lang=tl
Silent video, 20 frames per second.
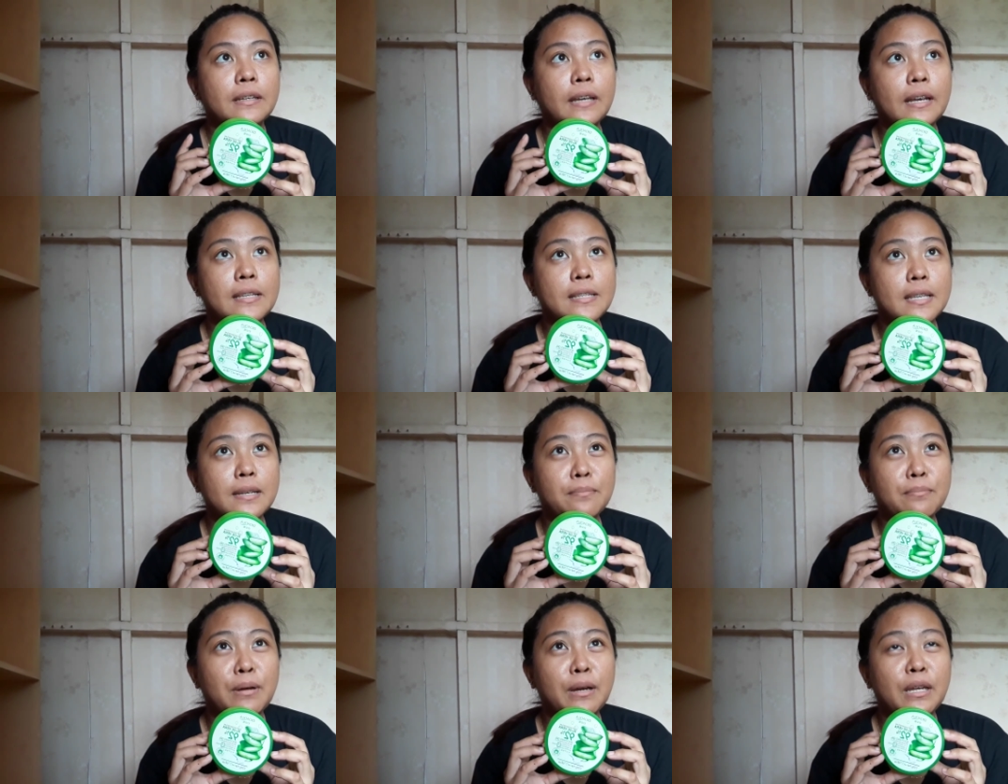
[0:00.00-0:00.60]

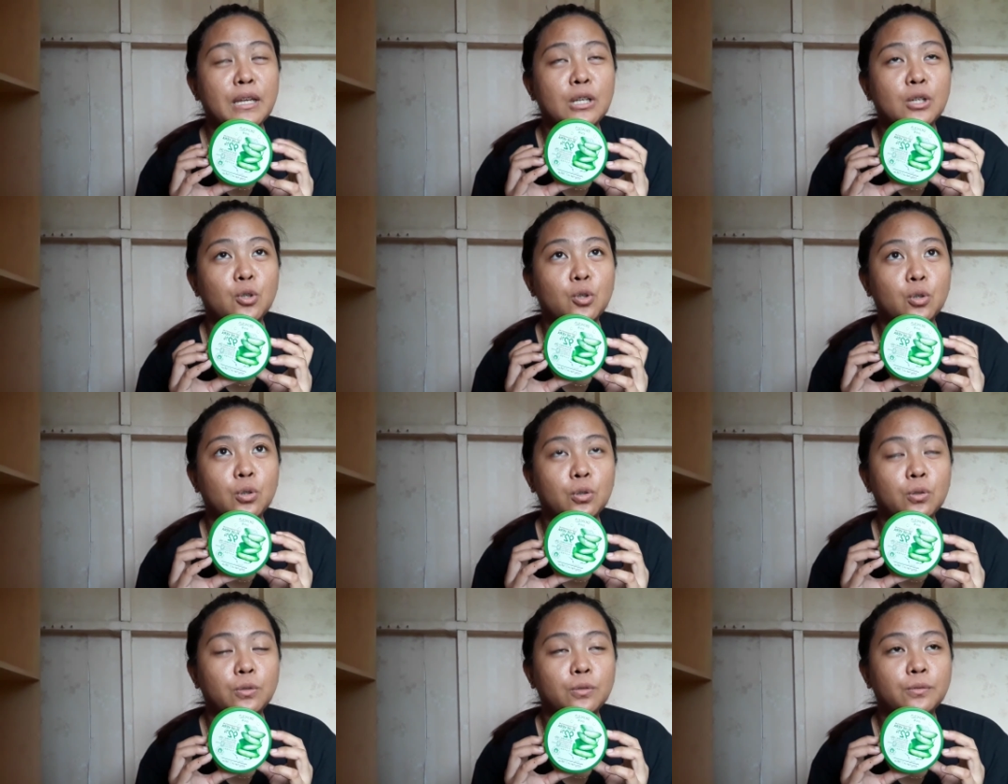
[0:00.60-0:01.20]
kasabay
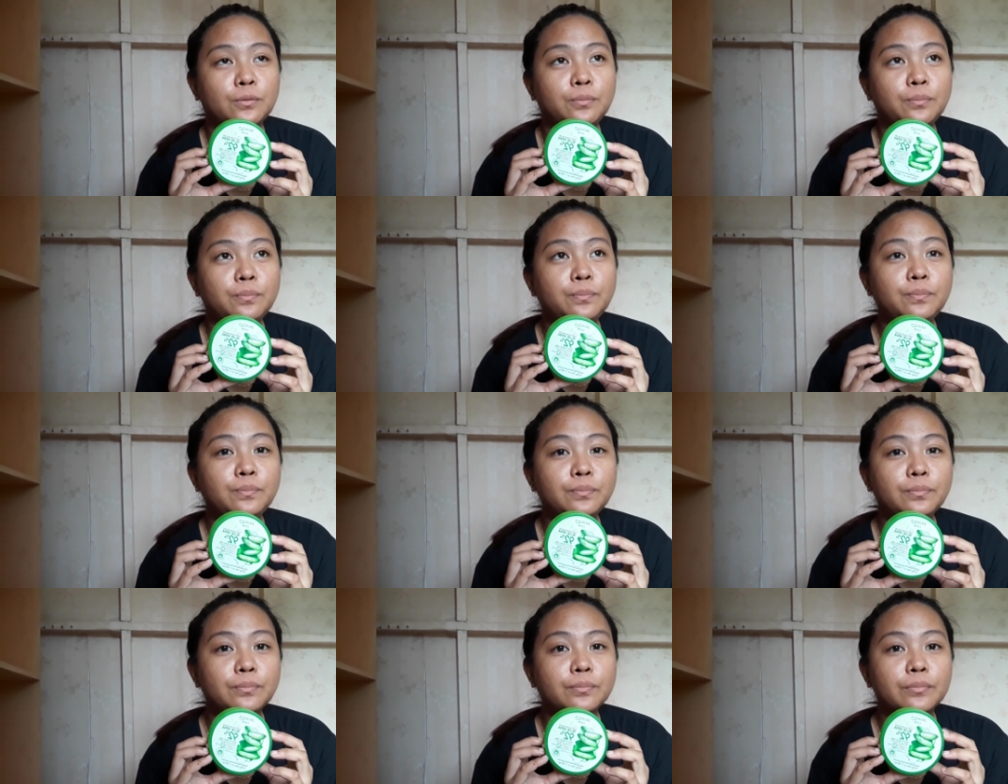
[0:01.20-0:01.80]
nung
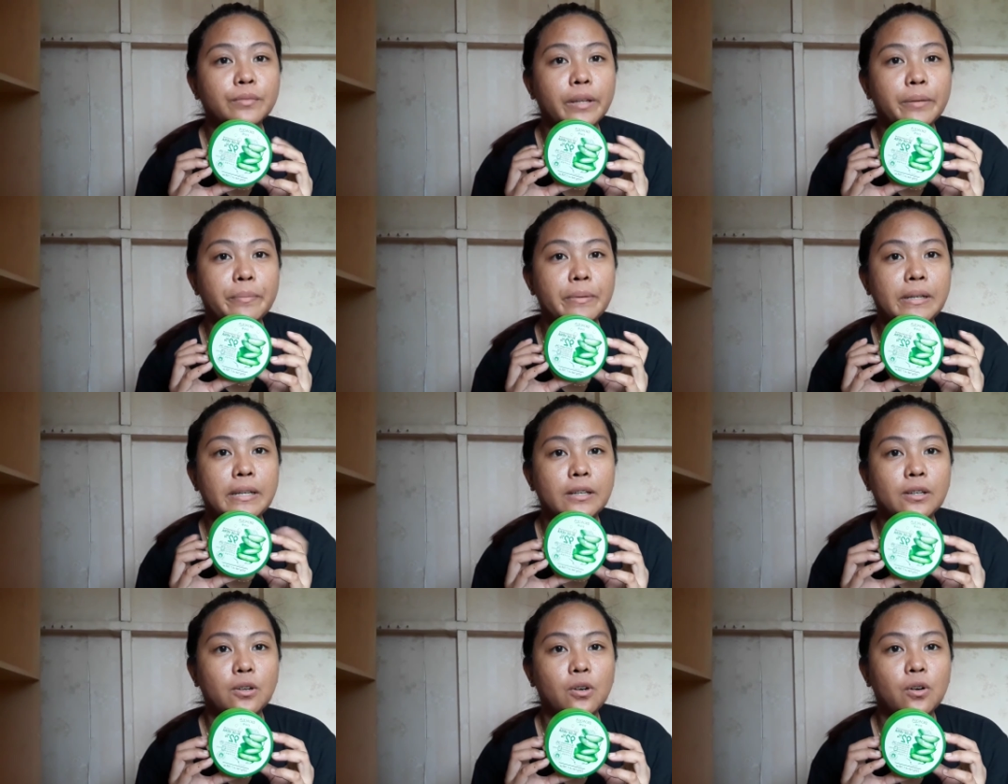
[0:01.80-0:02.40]

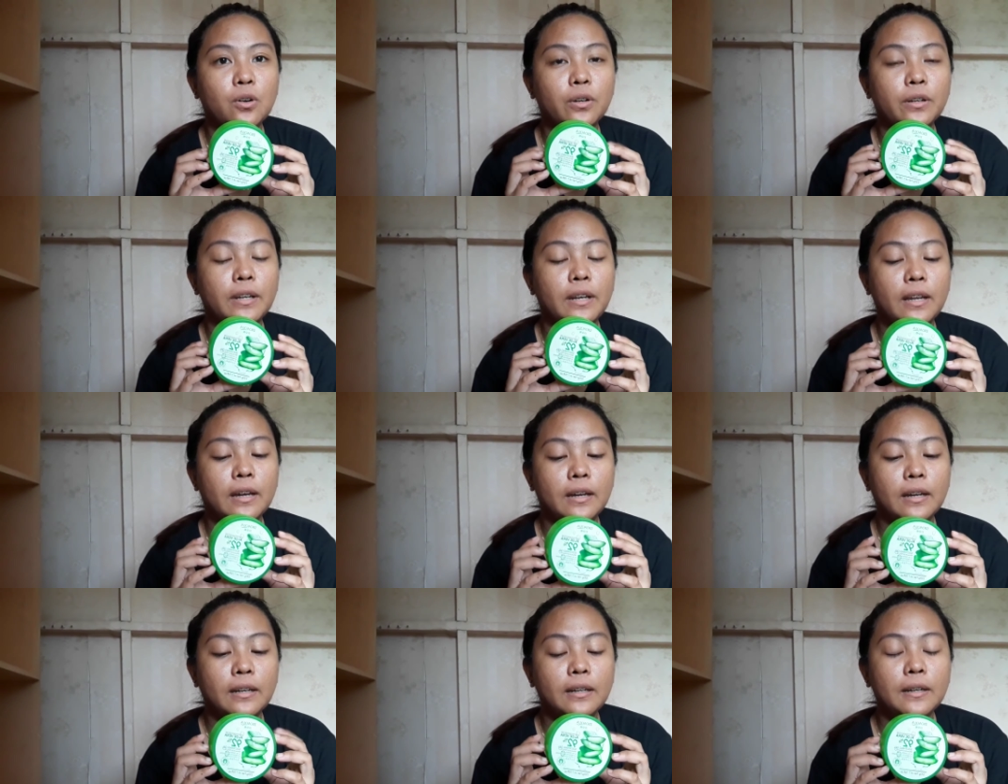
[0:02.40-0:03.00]
nabili ko
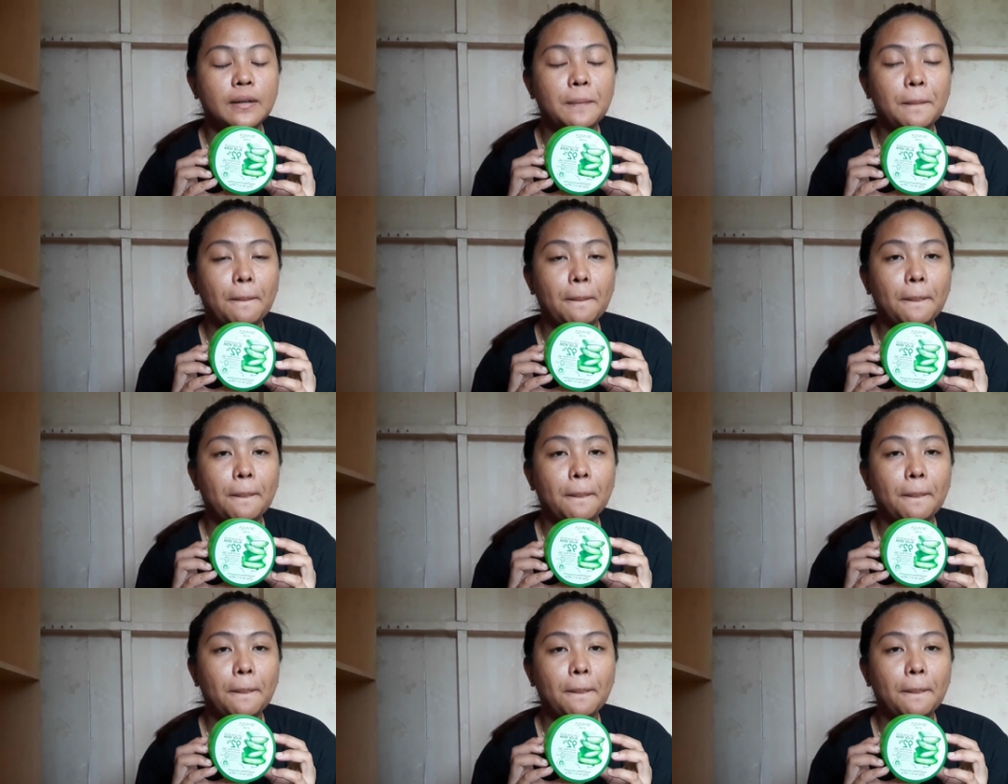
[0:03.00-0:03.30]
na